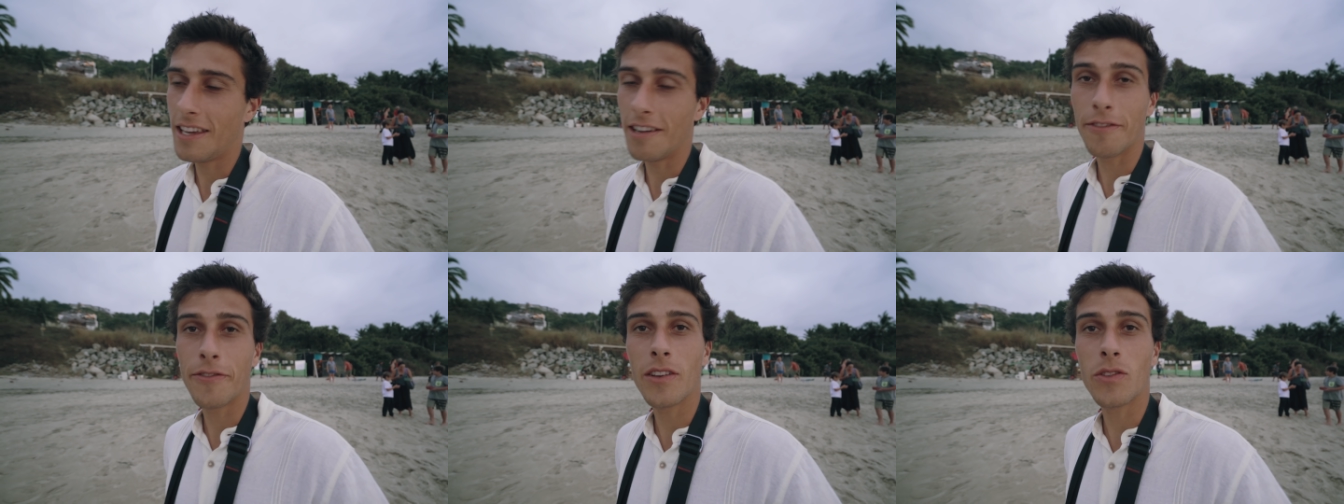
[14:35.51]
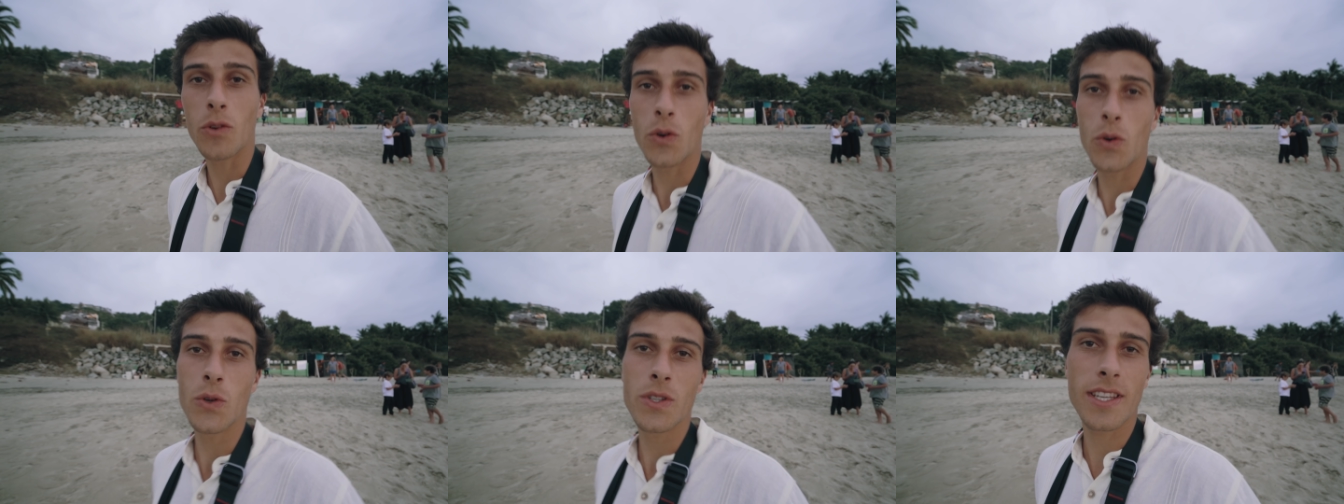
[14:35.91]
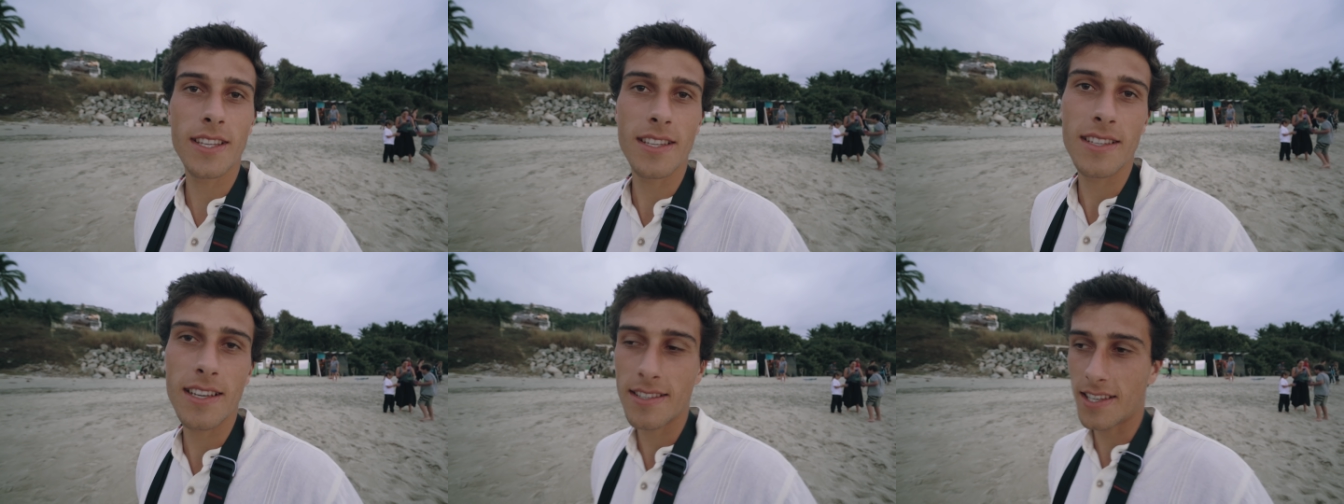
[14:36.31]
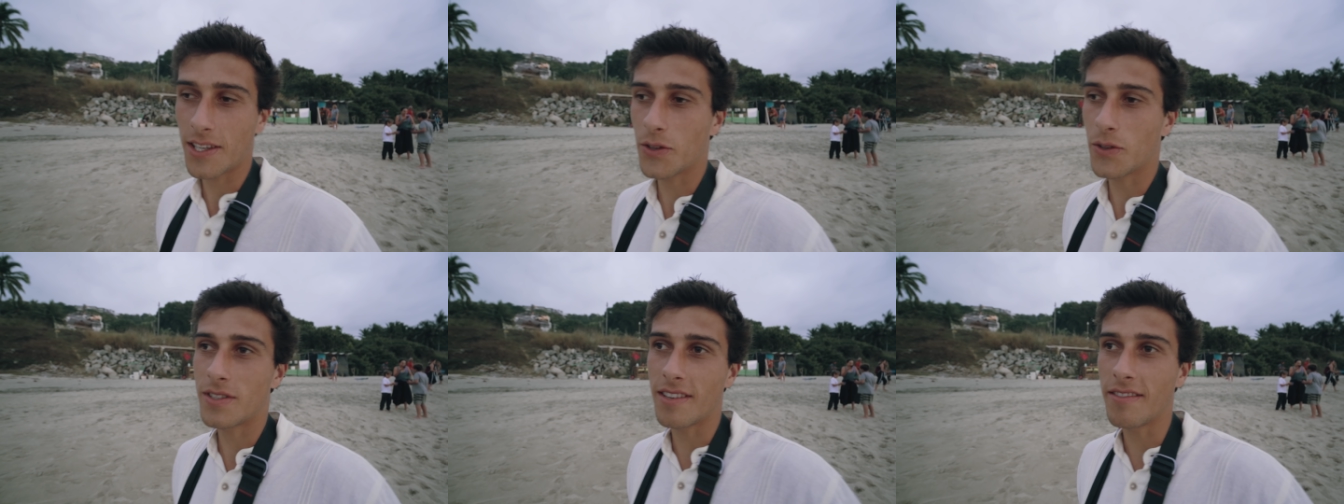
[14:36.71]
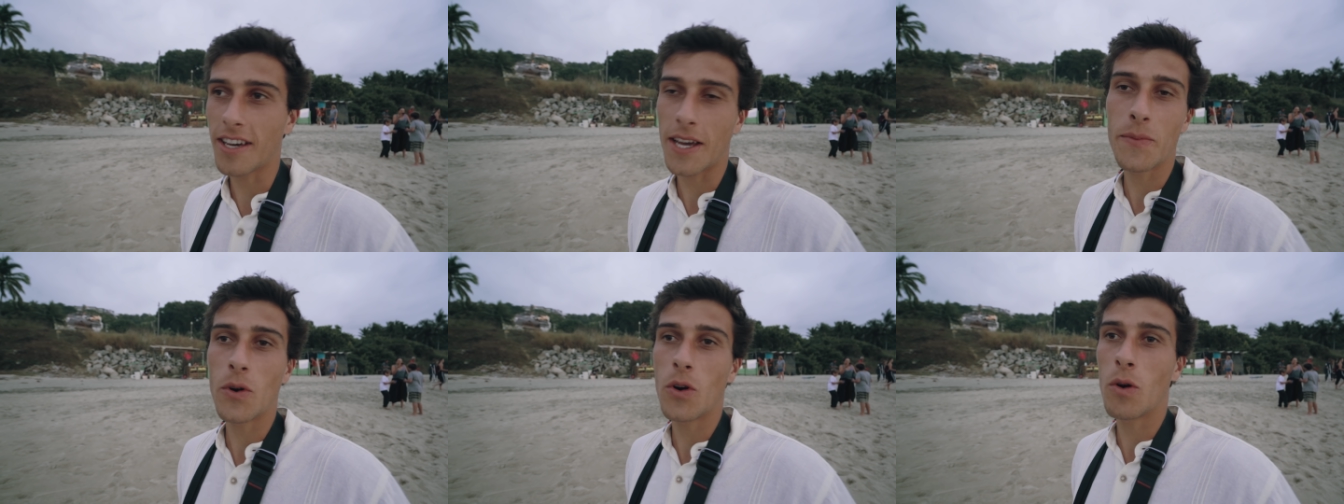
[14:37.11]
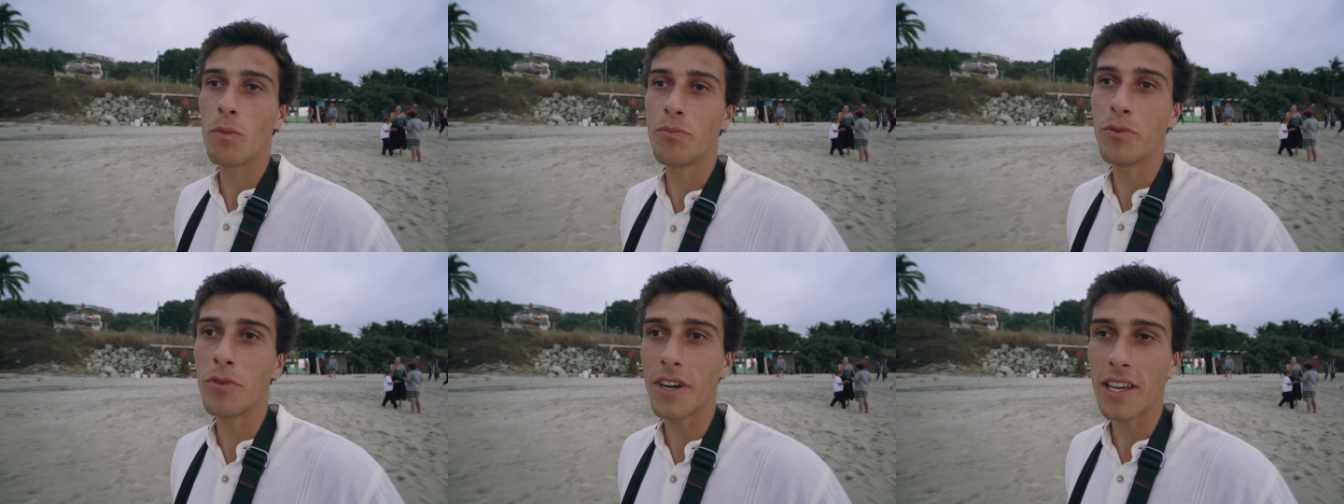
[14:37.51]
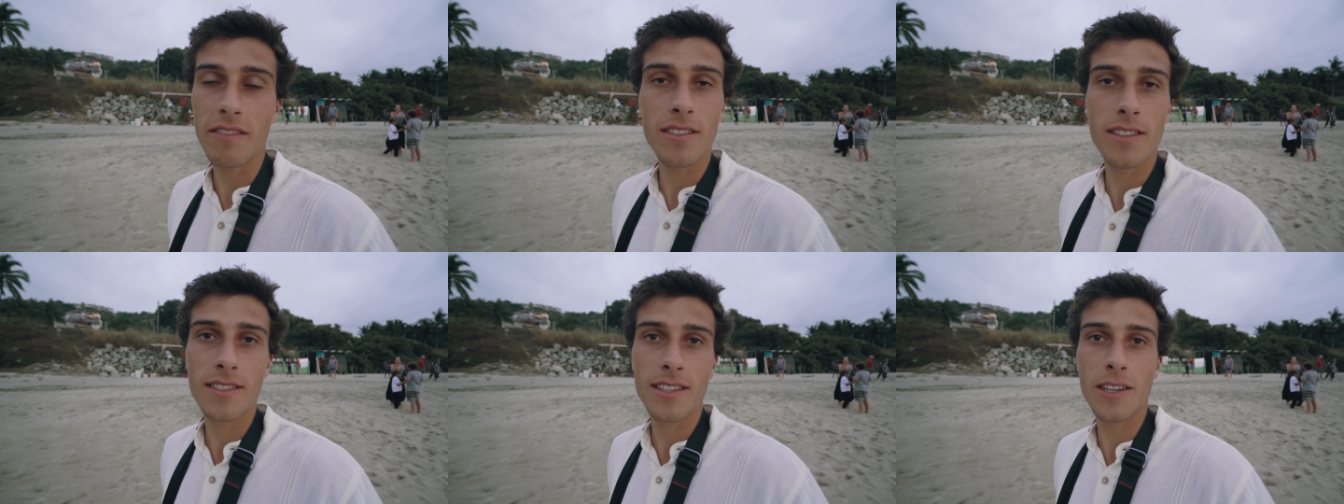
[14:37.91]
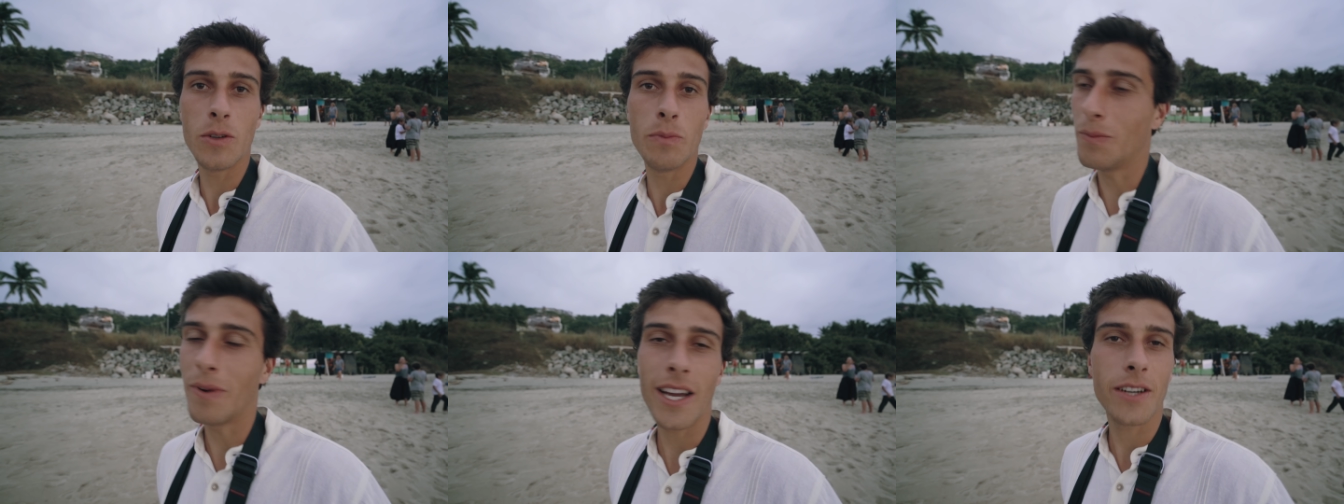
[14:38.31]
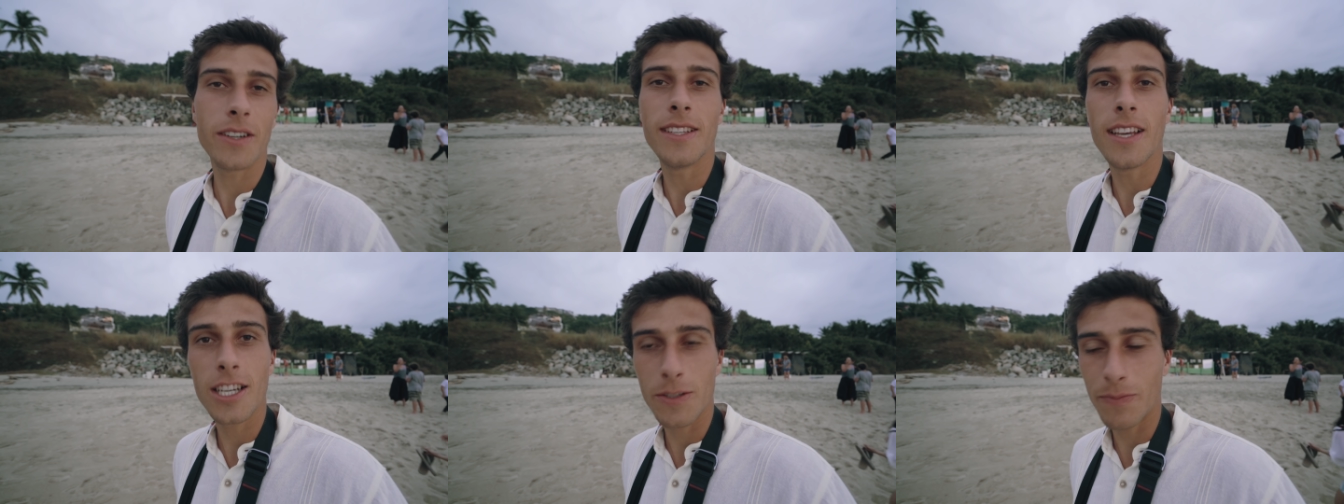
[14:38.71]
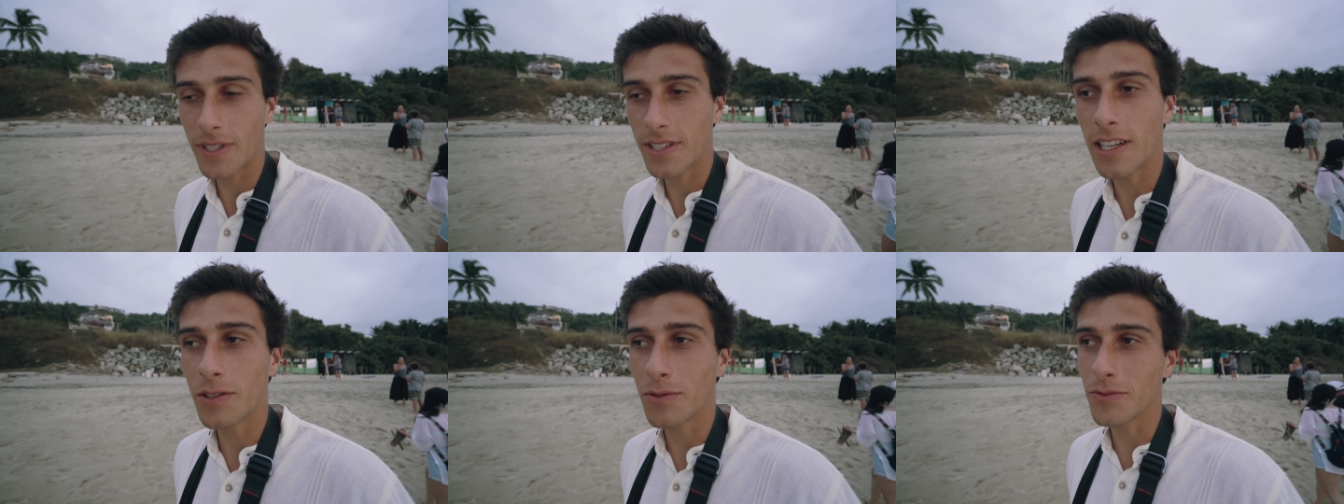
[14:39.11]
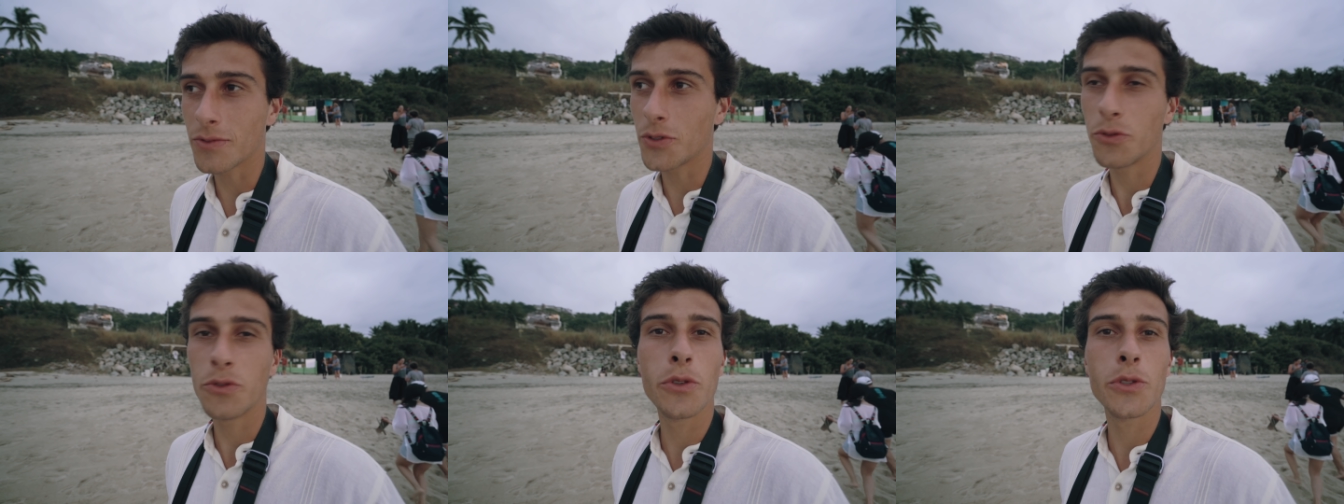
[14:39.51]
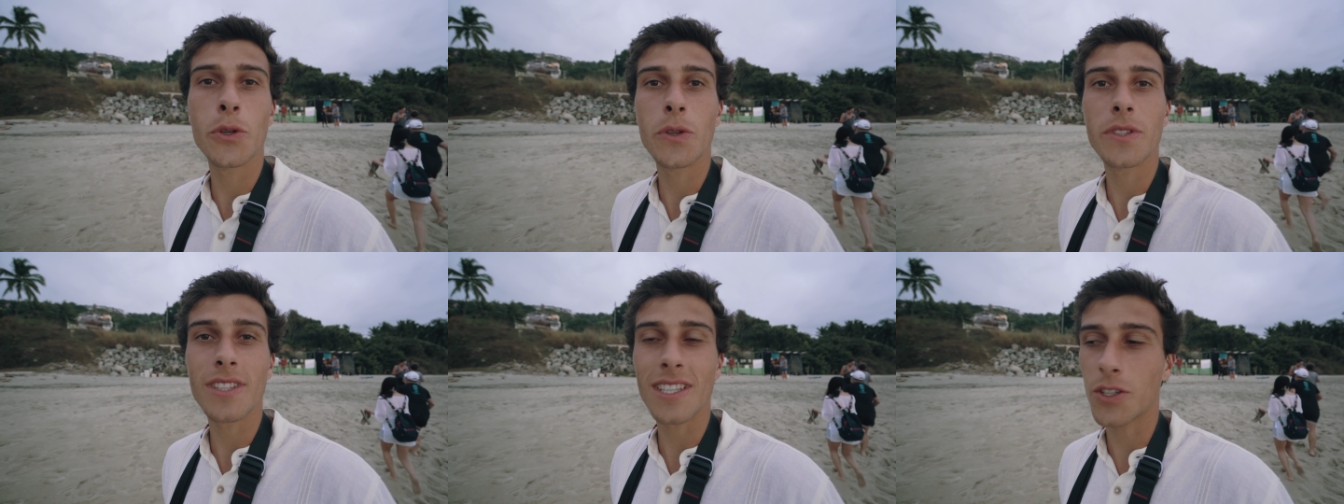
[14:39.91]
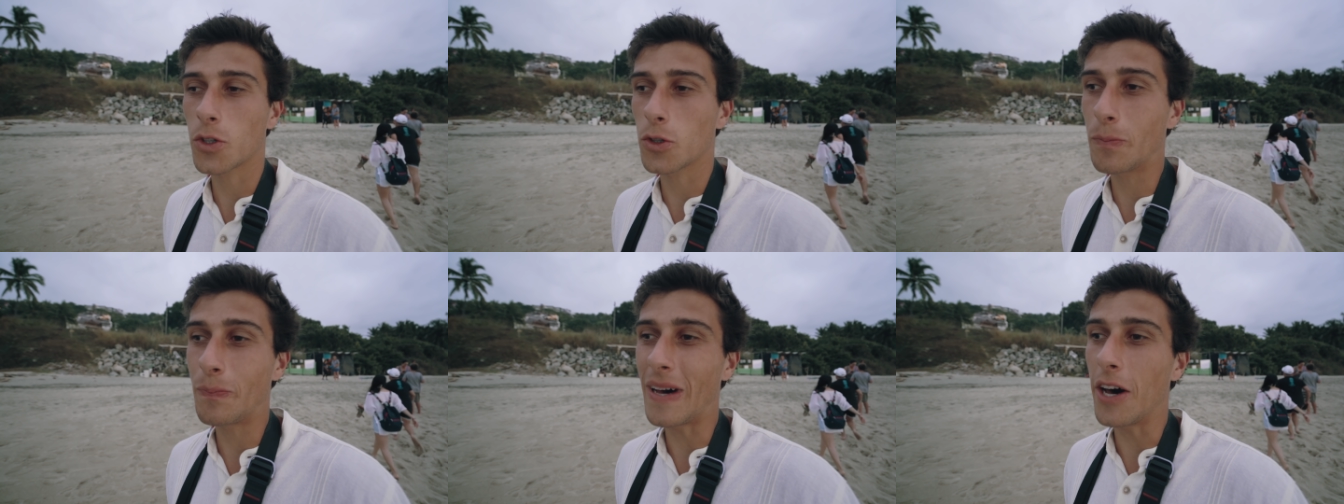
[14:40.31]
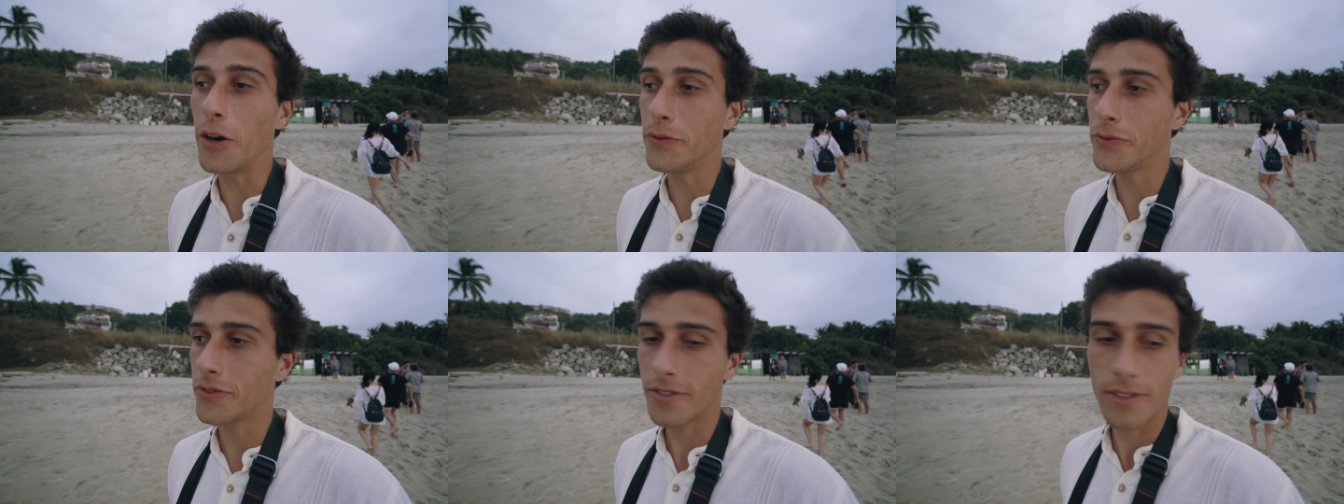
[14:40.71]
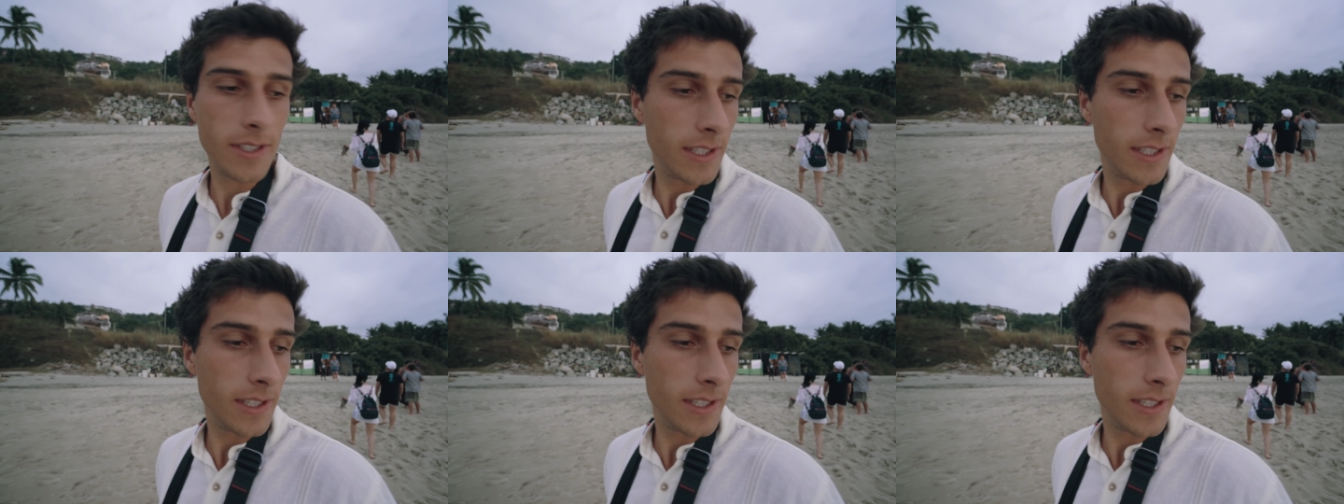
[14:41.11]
Et en fait, en gros, ce qu'il disait, c'est que c'est vraiment pour éviter le braconnage parce qu'elles sont vendues 2,50€ par œuf.